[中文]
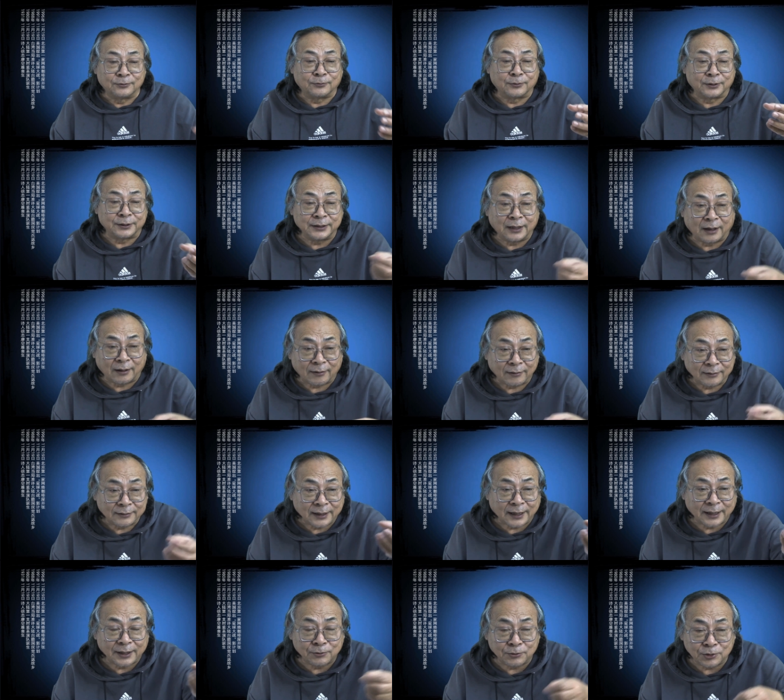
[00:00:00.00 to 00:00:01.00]
我要
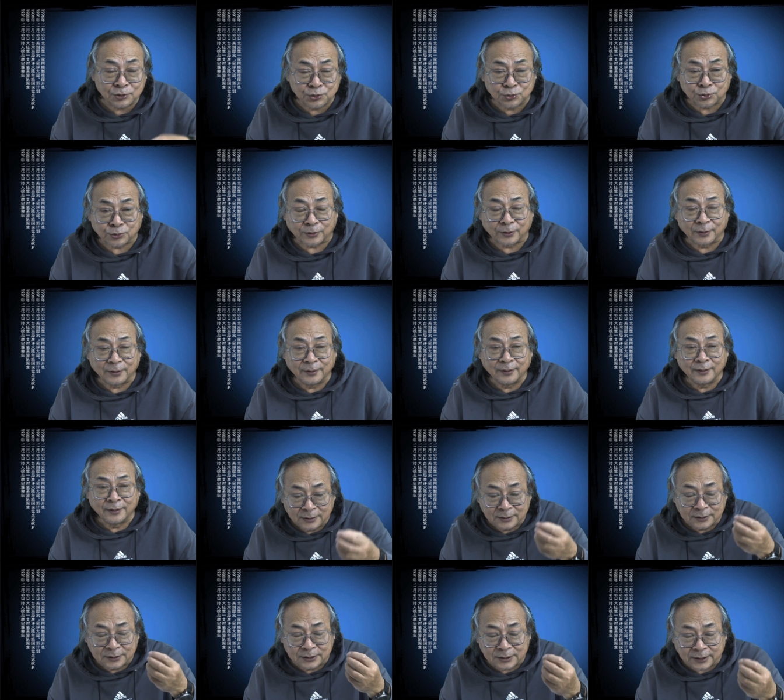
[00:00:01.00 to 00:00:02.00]
他给我取，
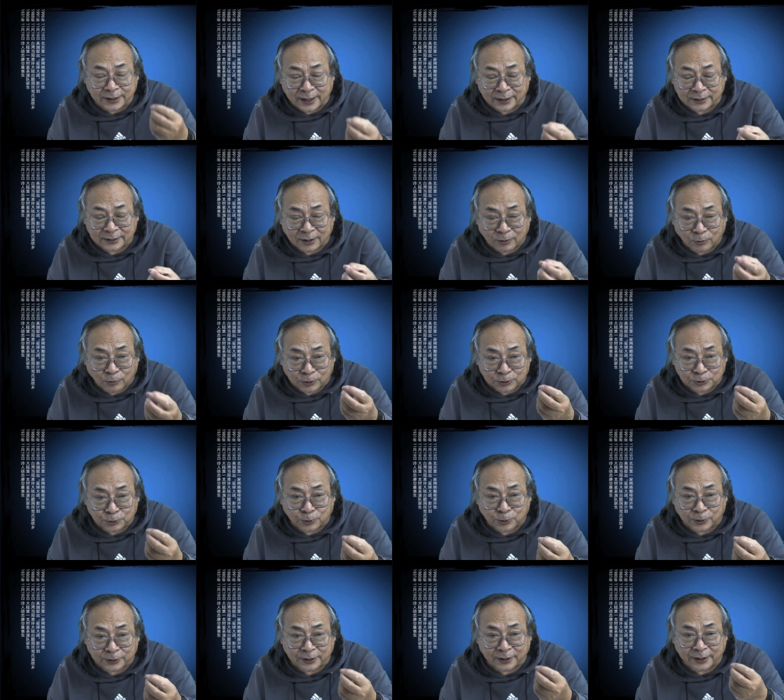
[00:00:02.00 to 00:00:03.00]
这样呢，我就
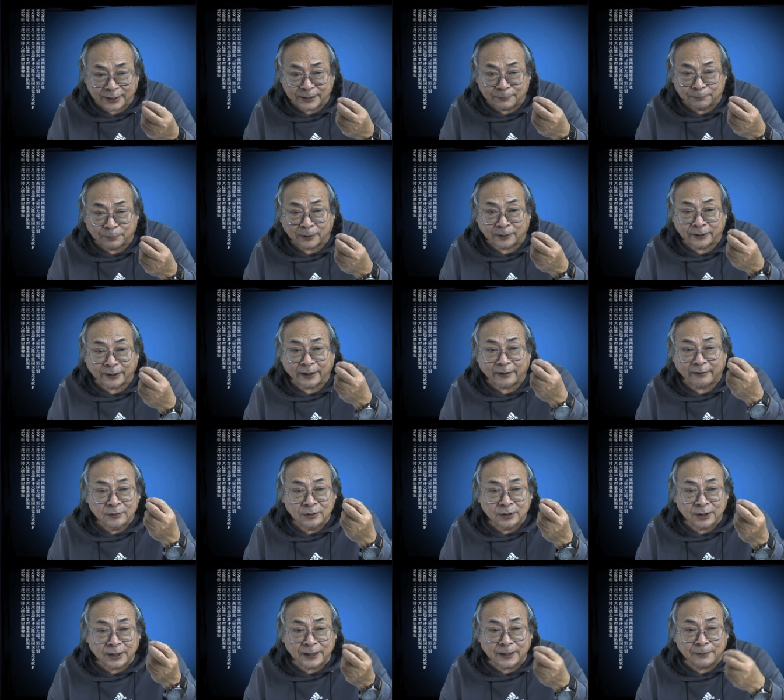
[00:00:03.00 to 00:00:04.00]
获得了一本这个
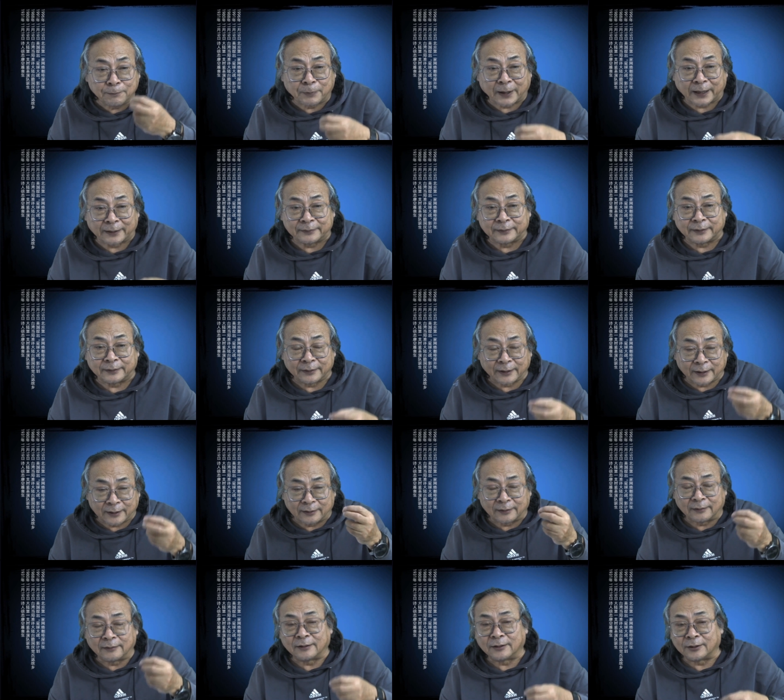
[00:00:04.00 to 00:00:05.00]
第一版的这
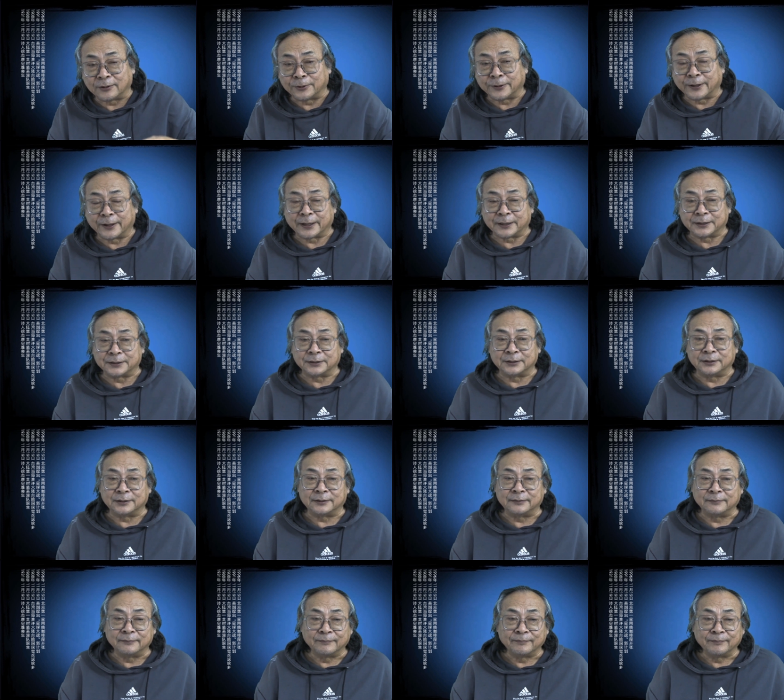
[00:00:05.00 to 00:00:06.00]
个《欧阳海之
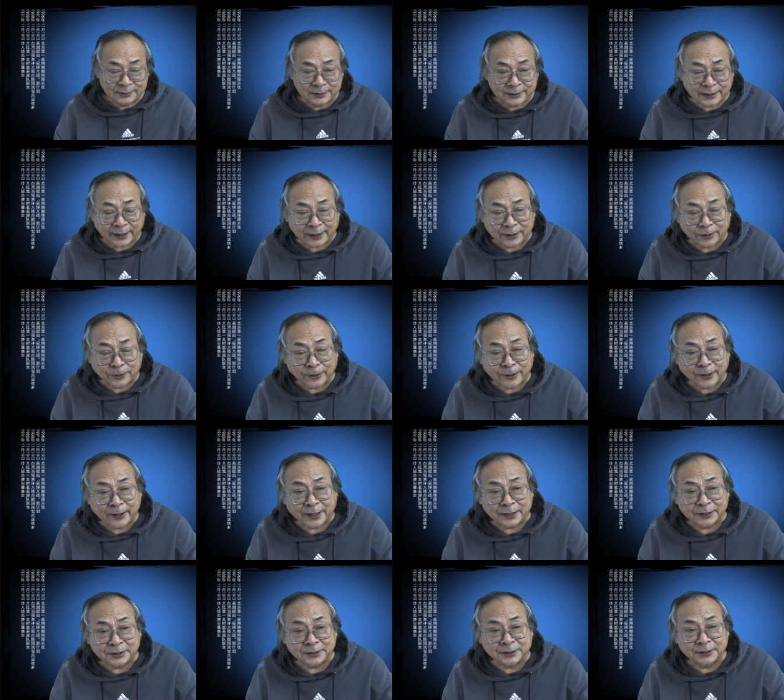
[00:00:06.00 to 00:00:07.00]
歌》。这个《欧阳
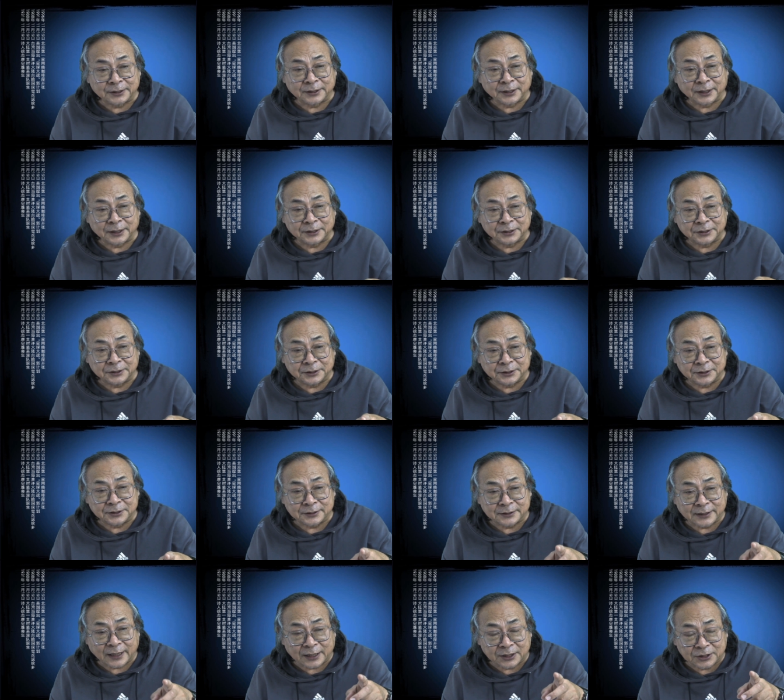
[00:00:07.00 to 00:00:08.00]
海之歌》呢，已经
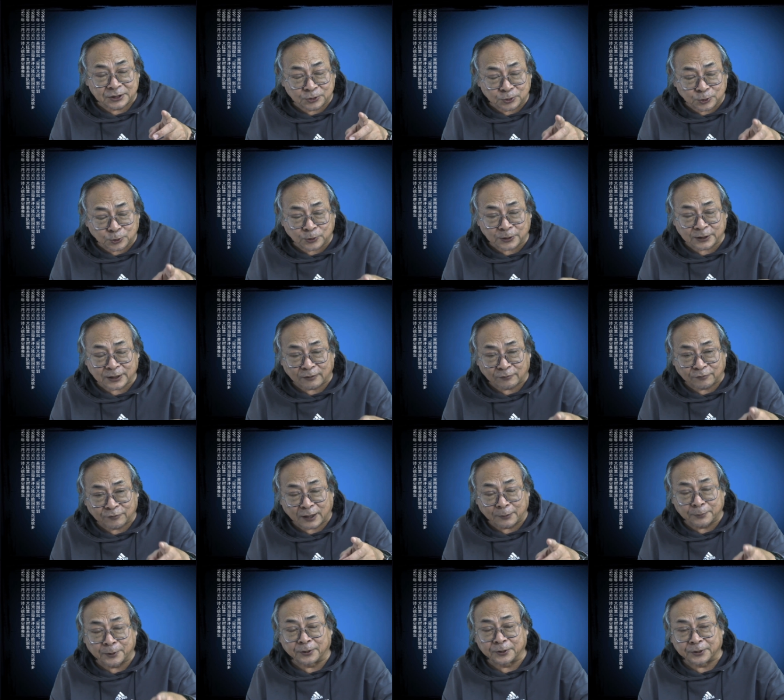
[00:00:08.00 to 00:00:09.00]
是在收获上
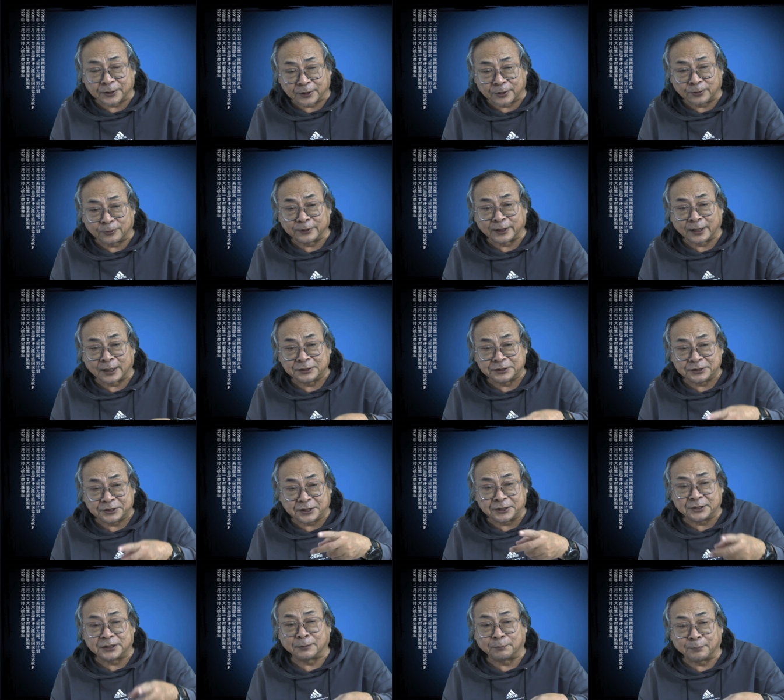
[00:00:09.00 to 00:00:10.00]
发表以后呢，
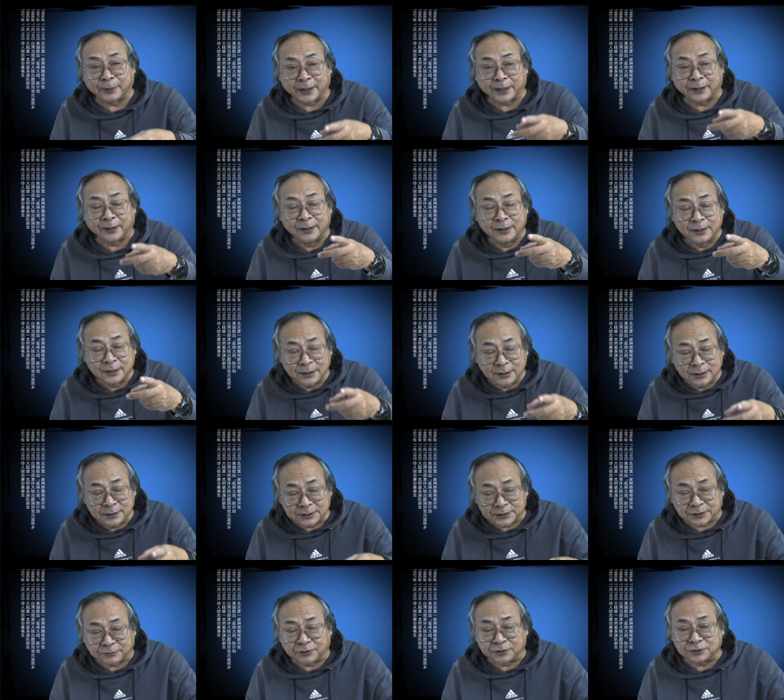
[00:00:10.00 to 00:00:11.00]
接着被
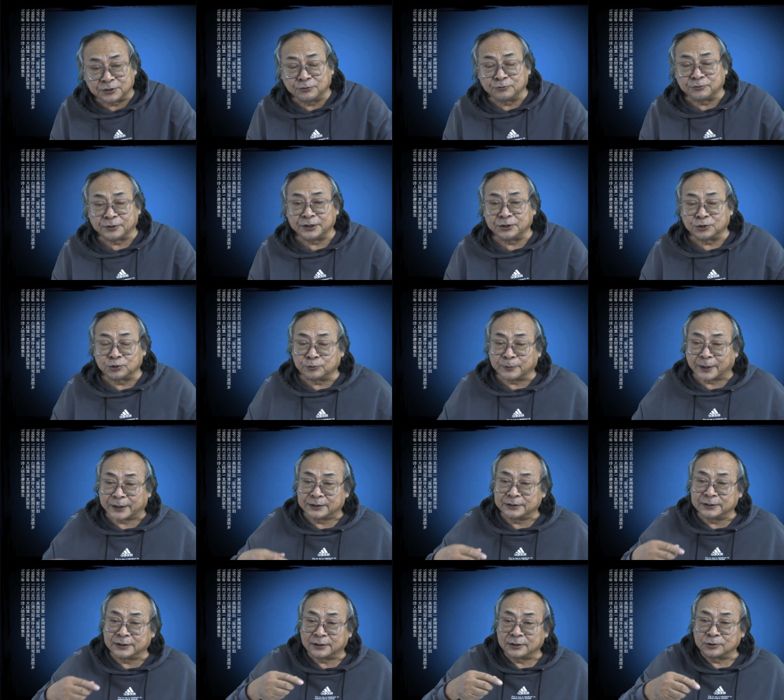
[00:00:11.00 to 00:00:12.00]
解放军文艺出版
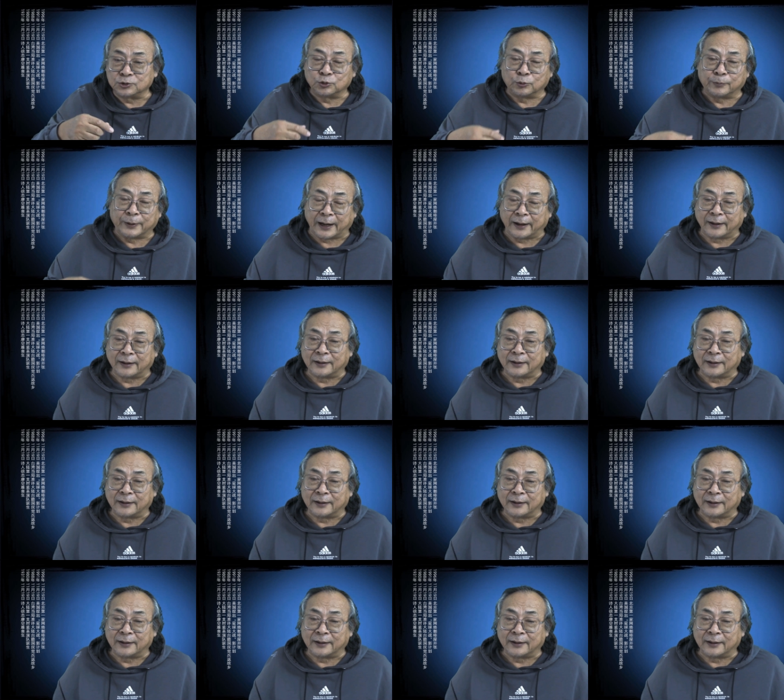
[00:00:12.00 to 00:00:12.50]
社出版